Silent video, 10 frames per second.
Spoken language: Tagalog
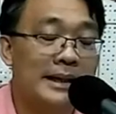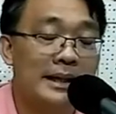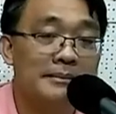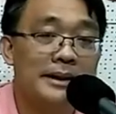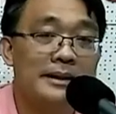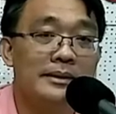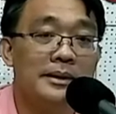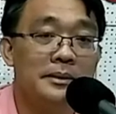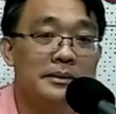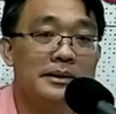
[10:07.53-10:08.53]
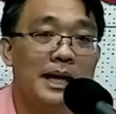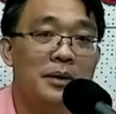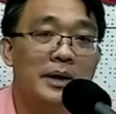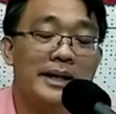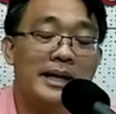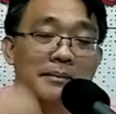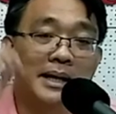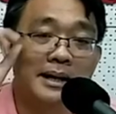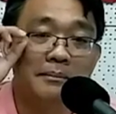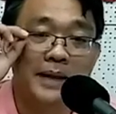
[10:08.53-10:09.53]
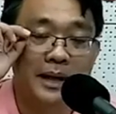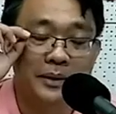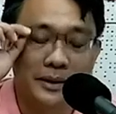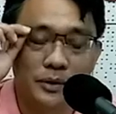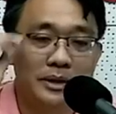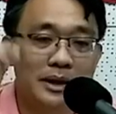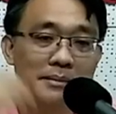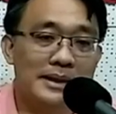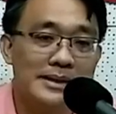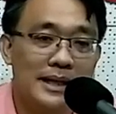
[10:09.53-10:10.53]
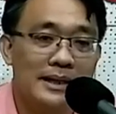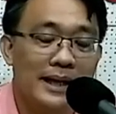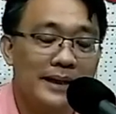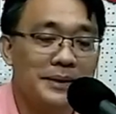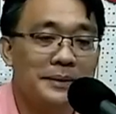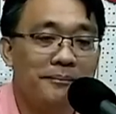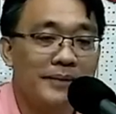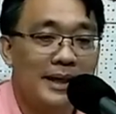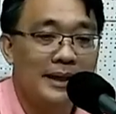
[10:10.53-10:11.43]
Alak man dating nga gundaway nga mga kablaw di tunggal may isang kada kayo.